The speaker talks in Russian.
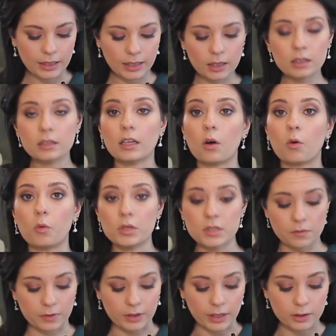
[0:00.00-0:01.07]
и
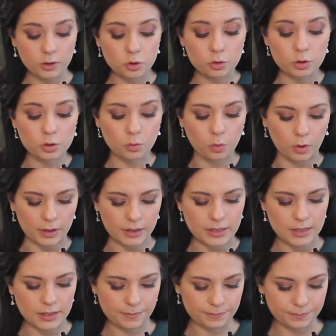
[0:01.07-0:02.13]
находим вкладочку «Скорость».